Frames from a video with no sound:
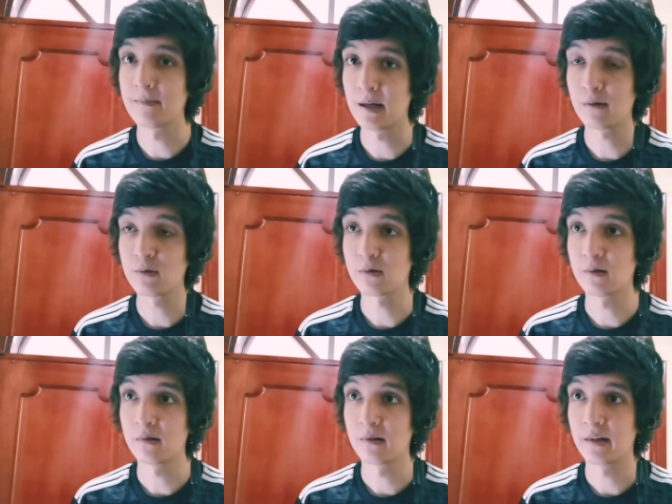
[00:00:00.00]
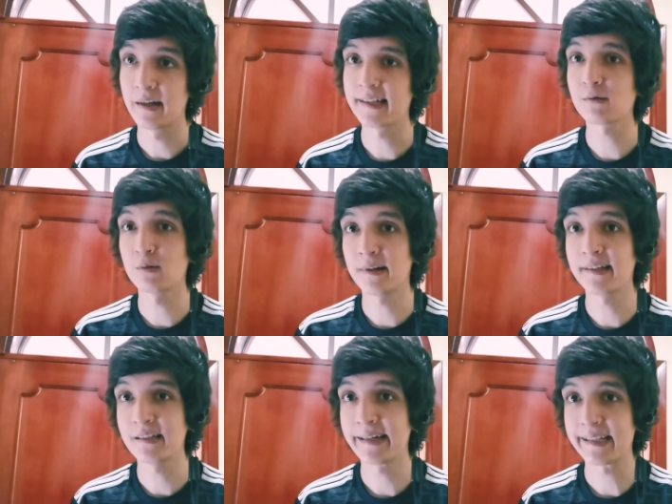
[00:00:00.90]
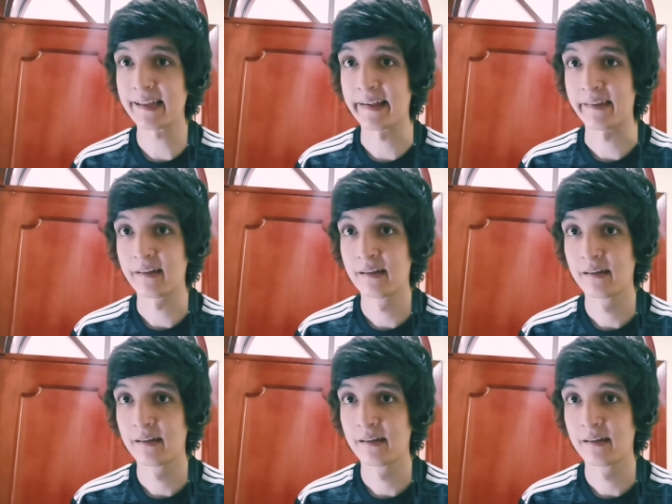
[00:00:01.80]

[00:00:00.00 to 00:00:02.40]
mal gusto es cuando alguien llega tarde.